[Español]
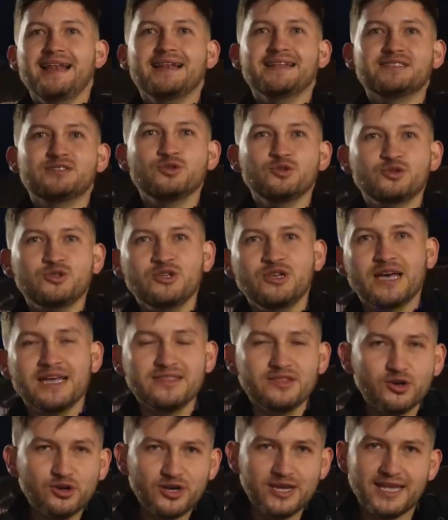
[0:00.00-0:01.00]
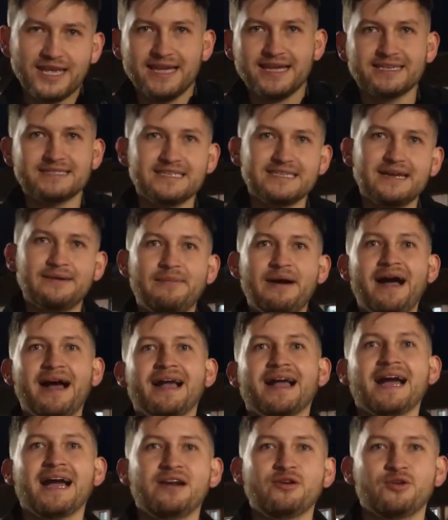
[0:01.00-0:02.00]
su ciudad de origen, que se llamaba
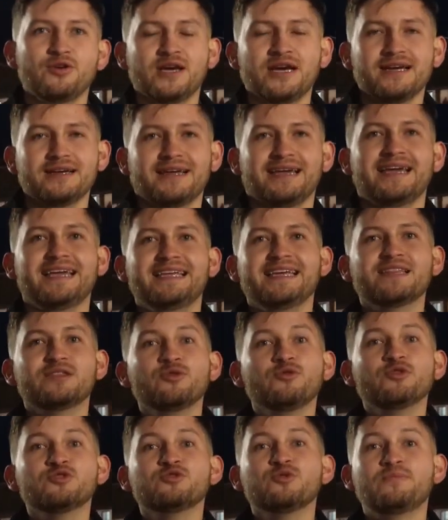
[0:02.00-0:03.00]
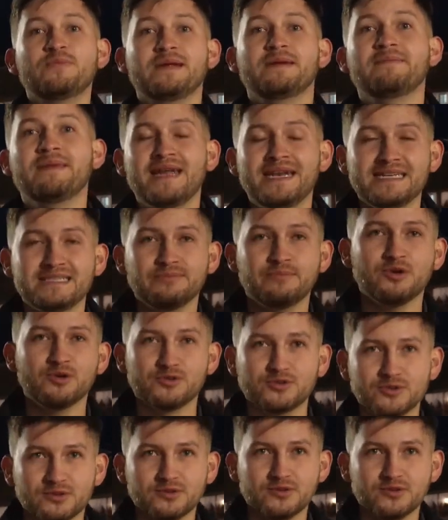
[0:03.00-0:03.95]
Carora, ella tuvo su primer esposo.